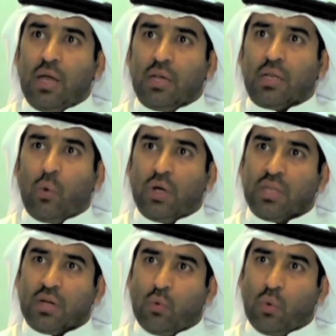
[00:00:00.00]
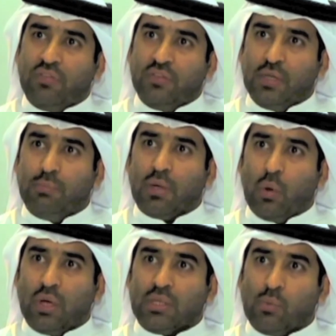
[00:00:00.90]
الكوادر الوافدة
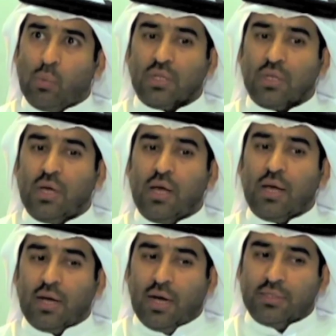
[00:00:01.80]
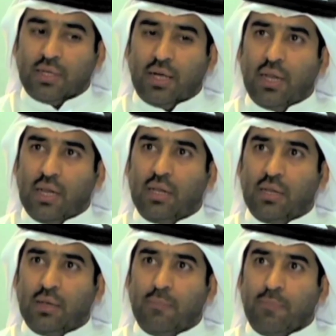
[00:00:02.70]
بكوادر مواطنة قادرة على
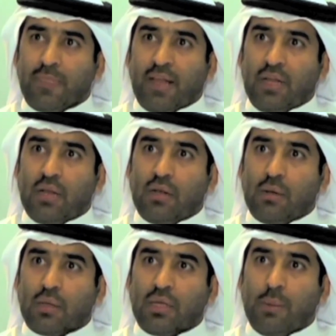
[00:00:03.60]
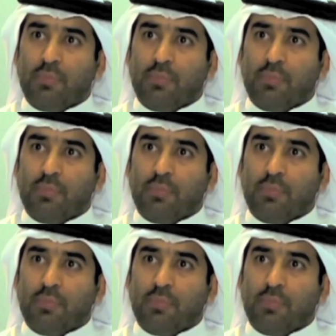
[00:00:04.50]
على القيام